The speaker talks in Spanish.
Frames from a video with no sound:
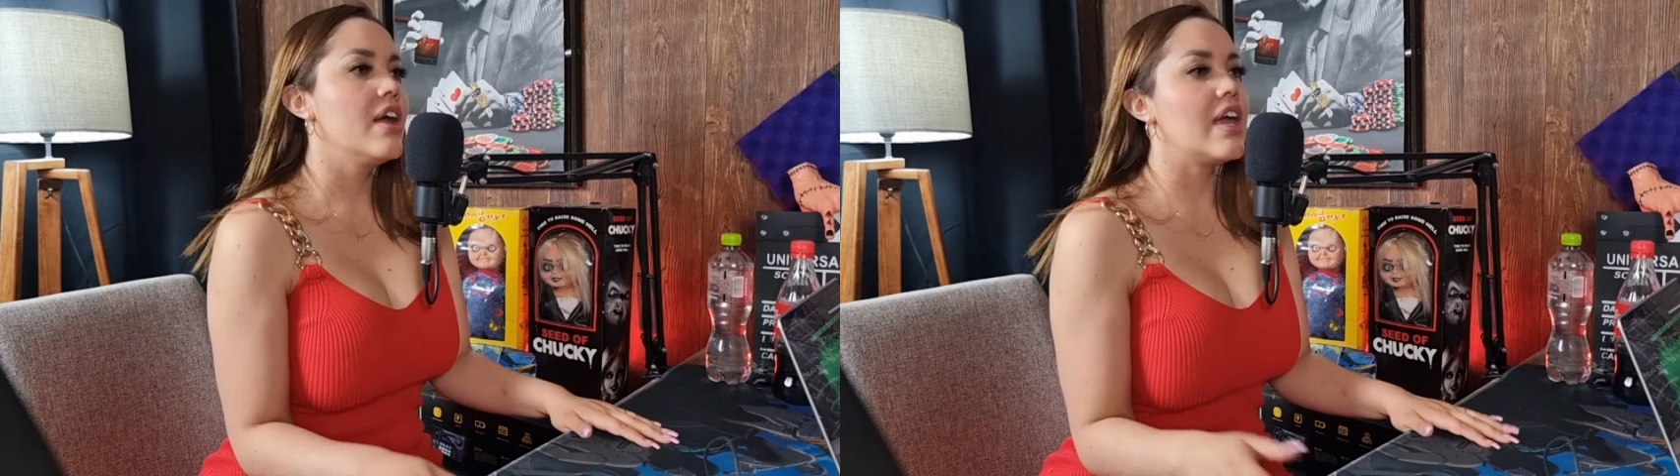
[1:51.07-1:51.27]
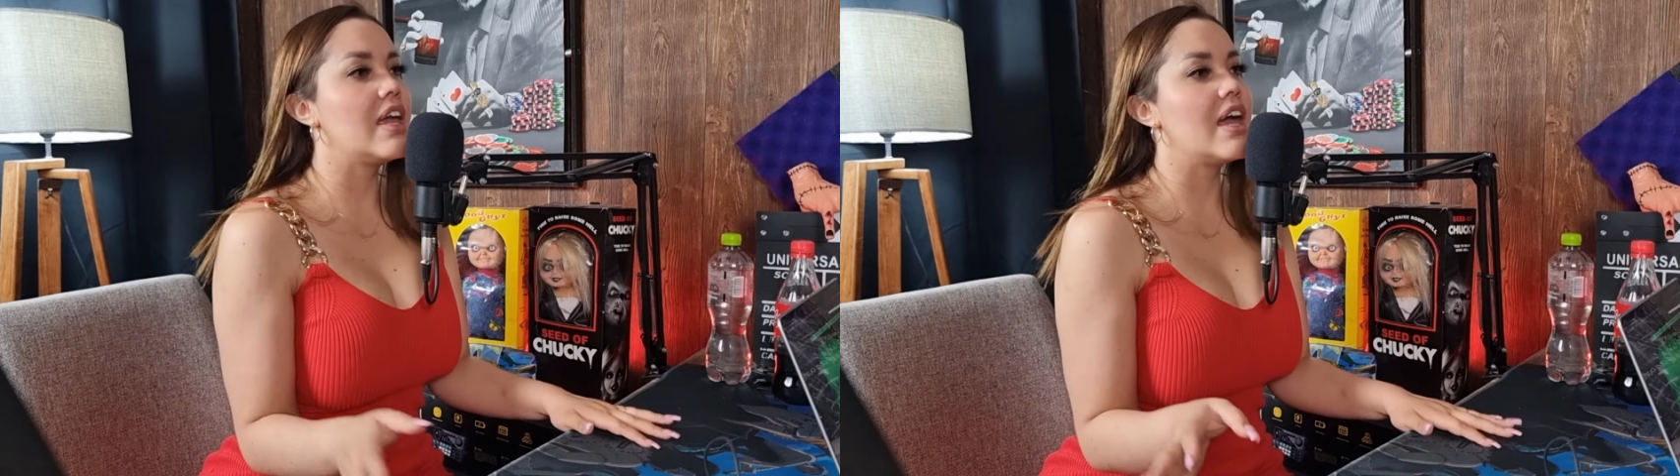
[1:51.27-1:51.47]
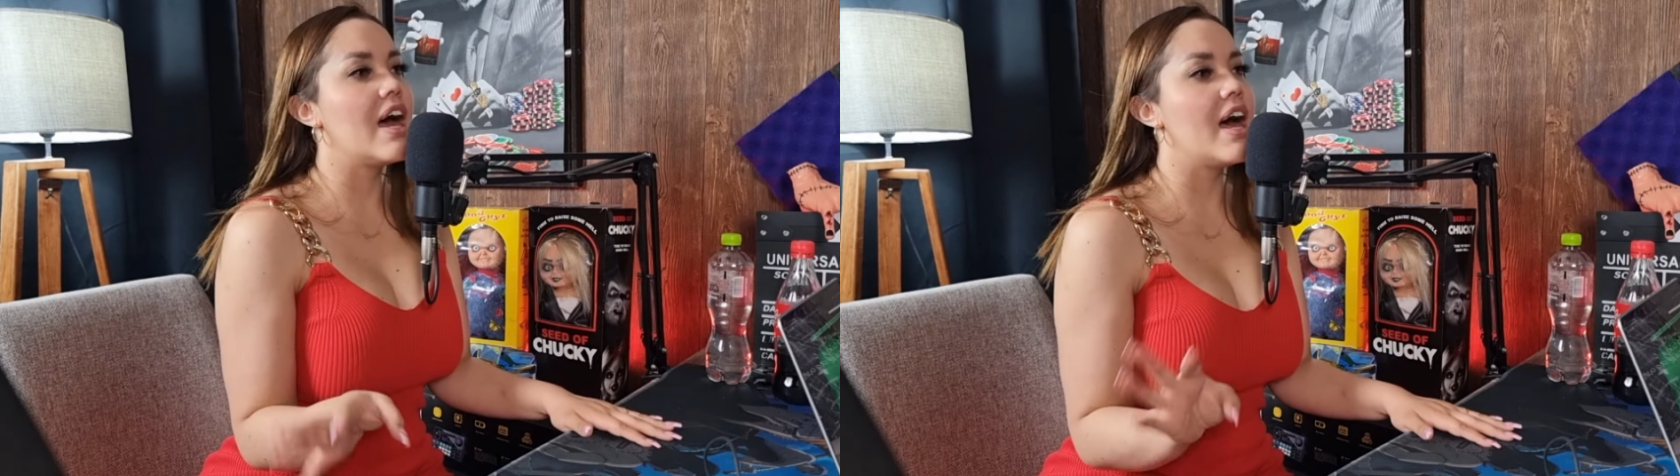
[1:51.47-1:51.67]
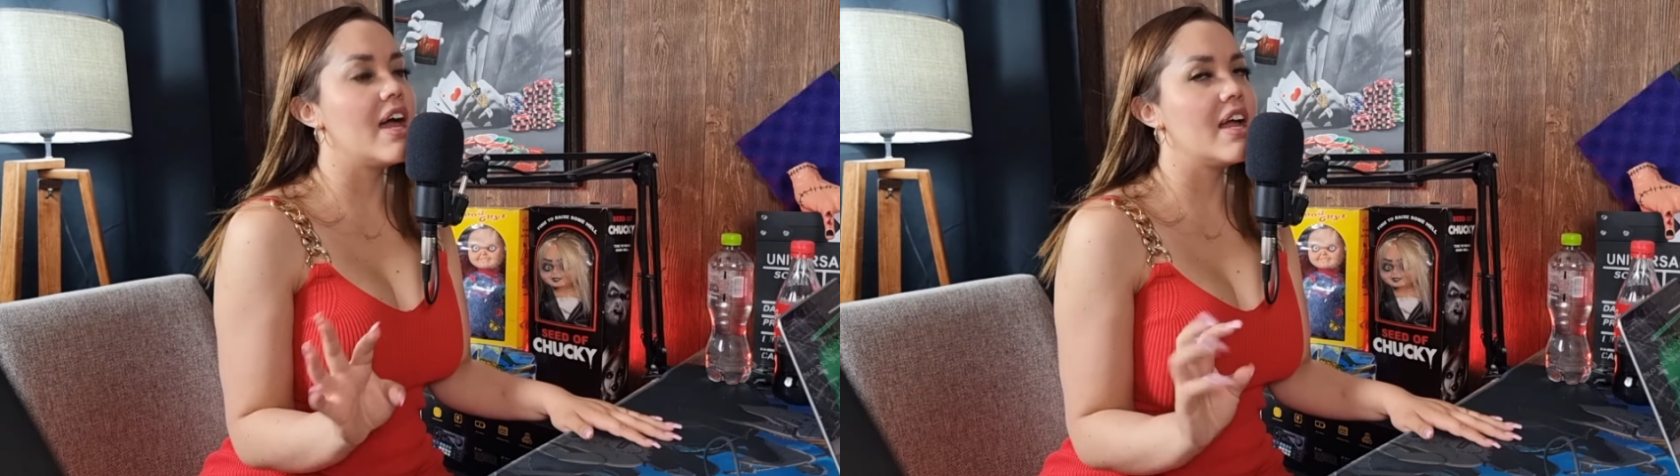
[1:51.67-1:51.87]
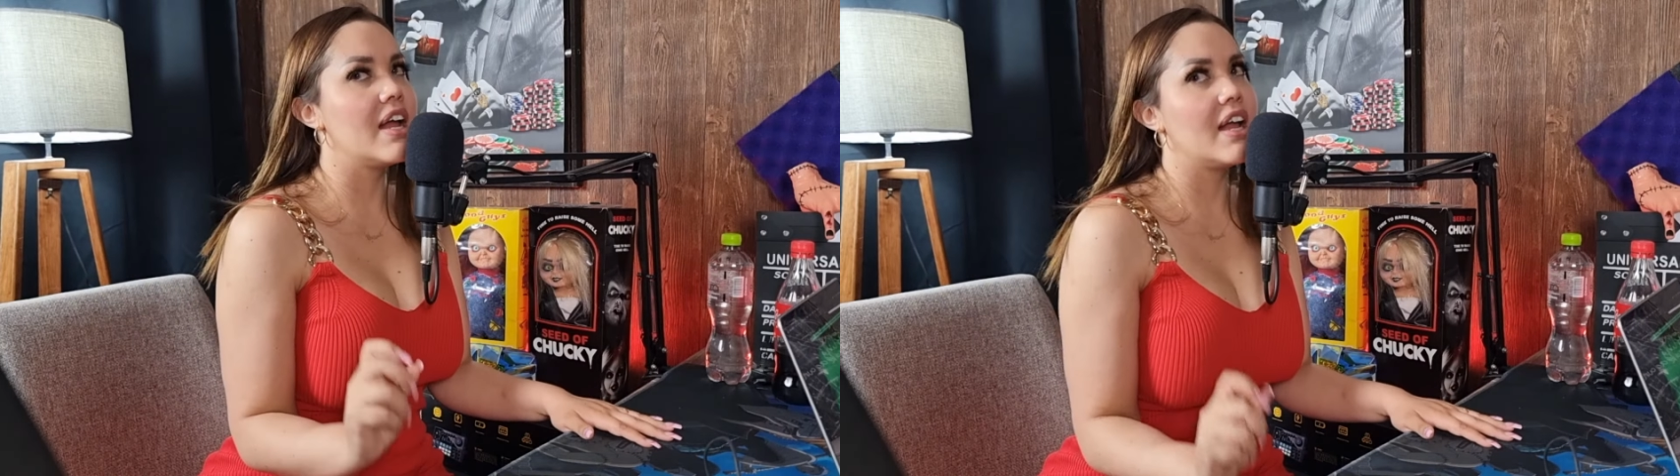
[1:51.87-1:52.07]
y ya
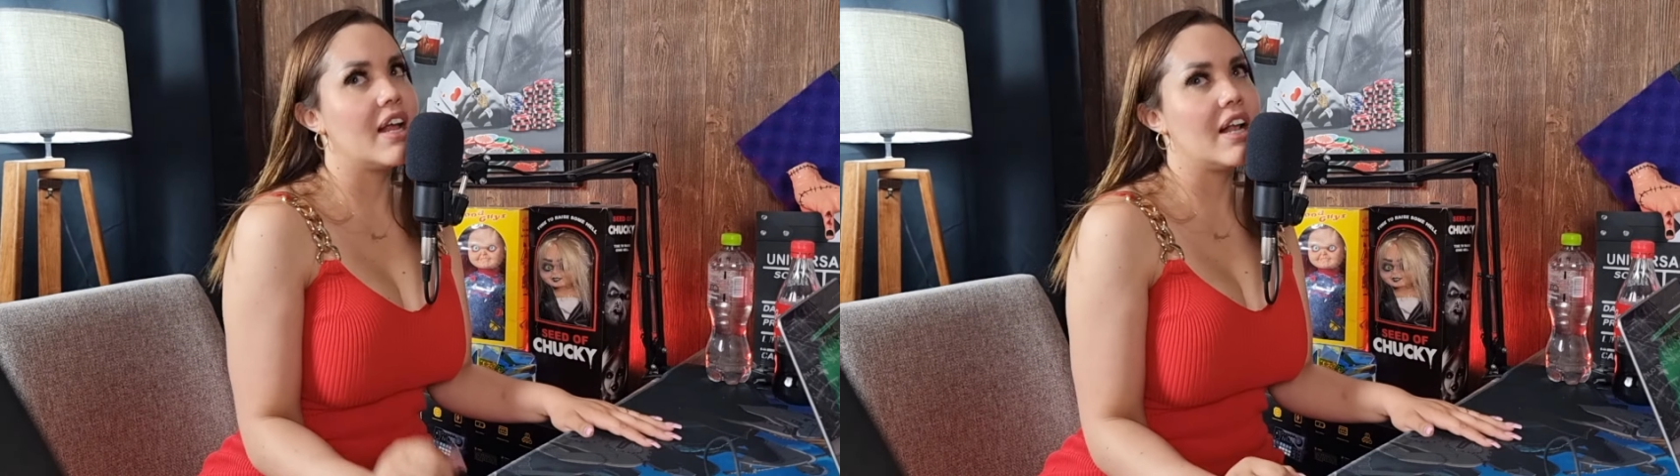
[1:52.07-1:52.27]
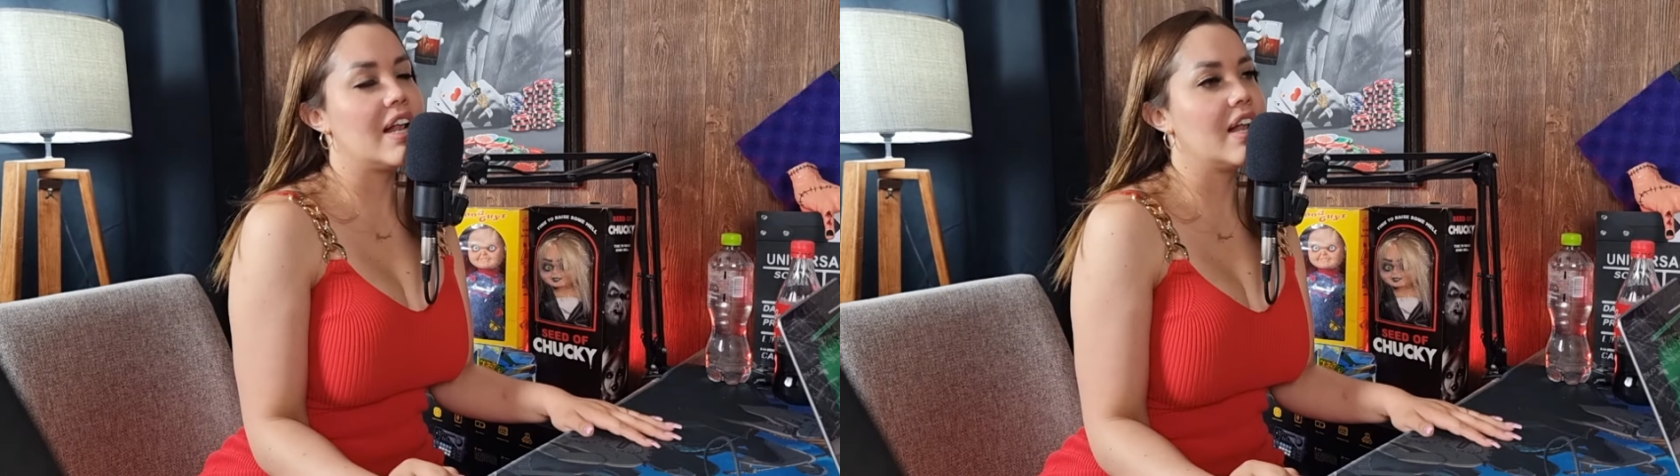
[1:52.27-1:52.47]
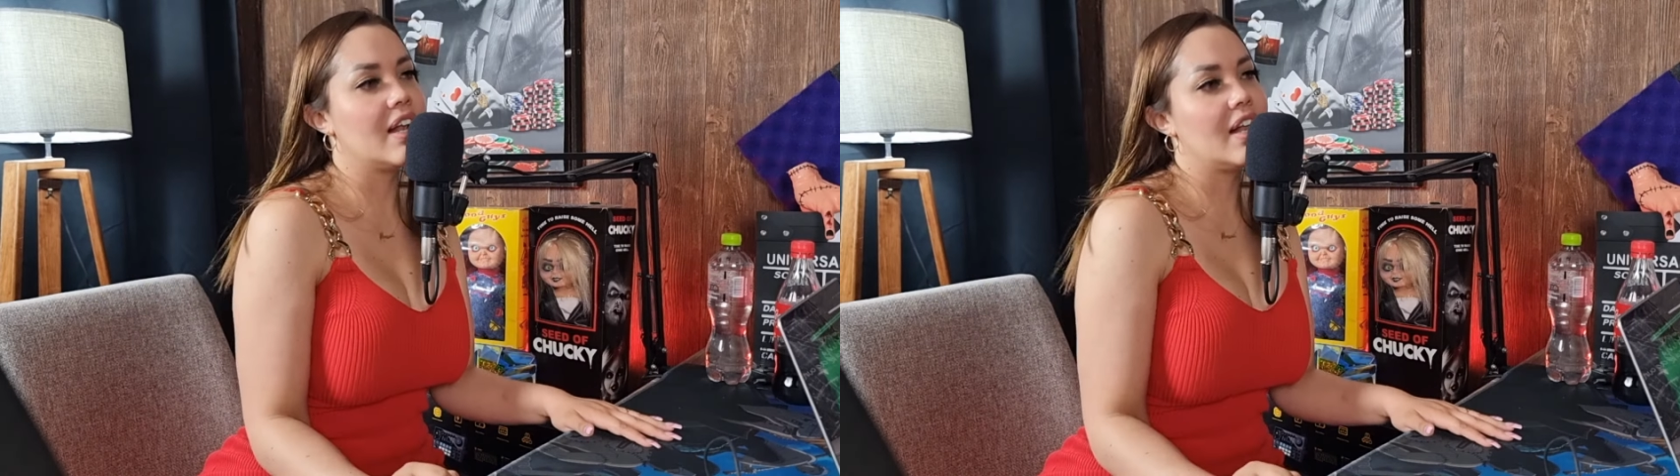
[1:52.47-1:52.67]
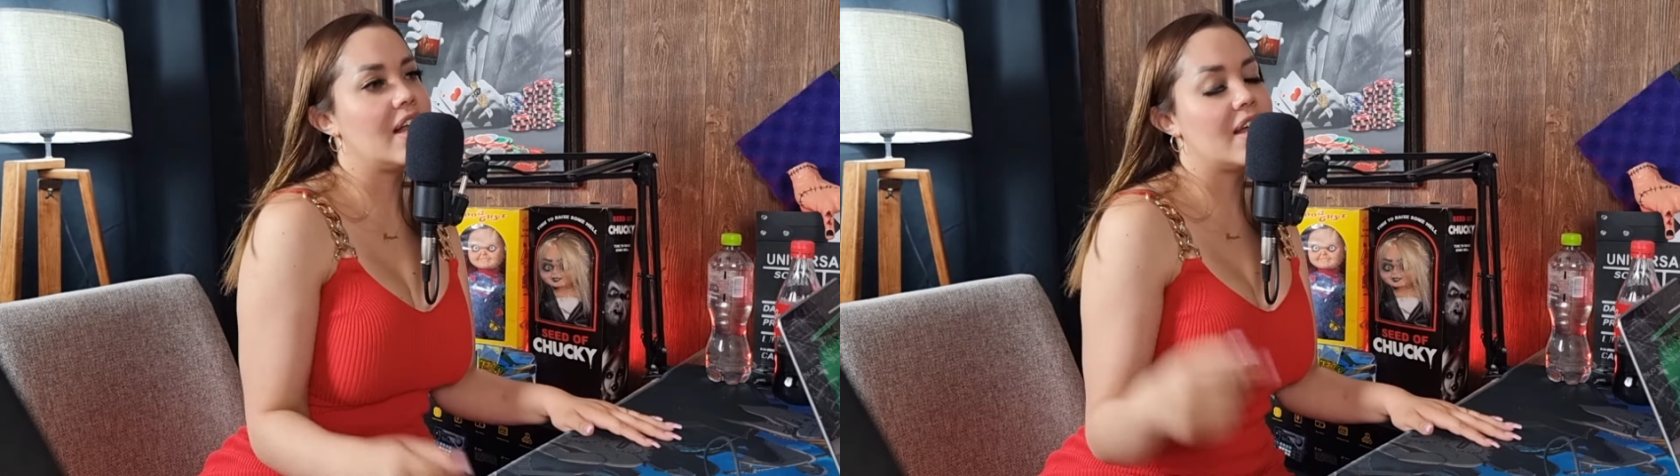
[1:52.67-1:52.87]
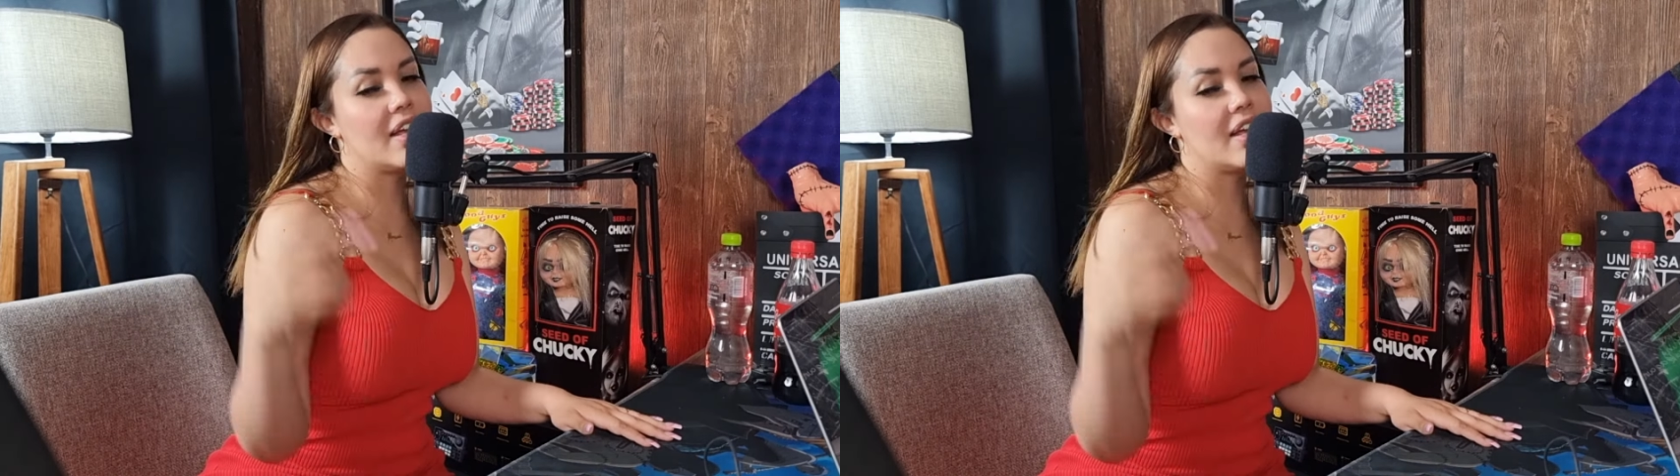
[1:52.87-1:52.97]
la,